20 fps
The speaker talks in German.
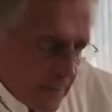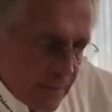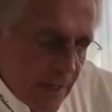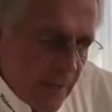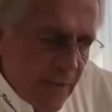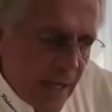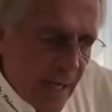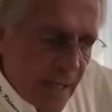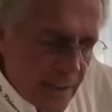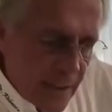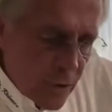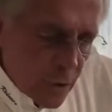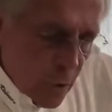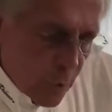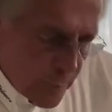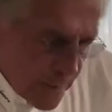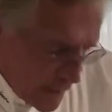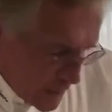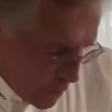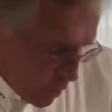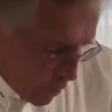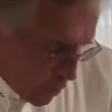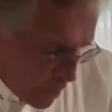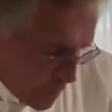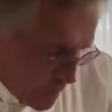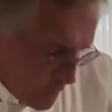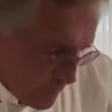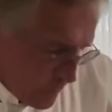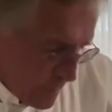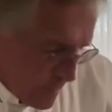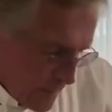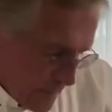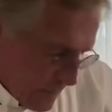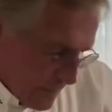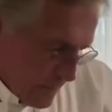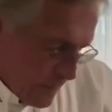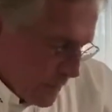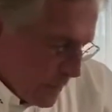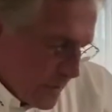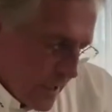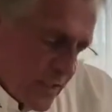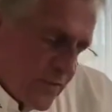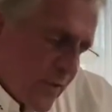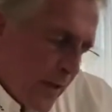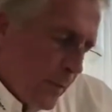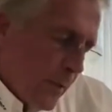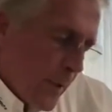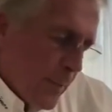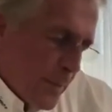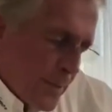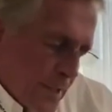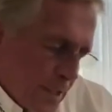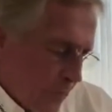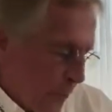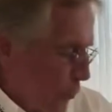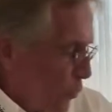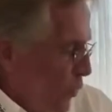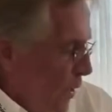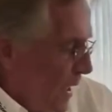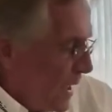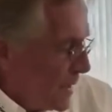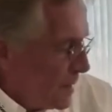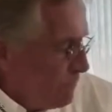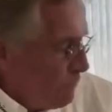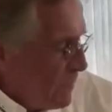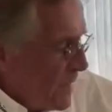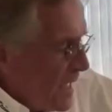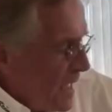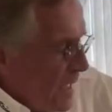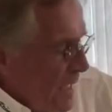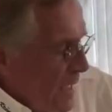Wer war eigentlich Robert Koch? Und jetzt fangen wir ein bisschen früher an.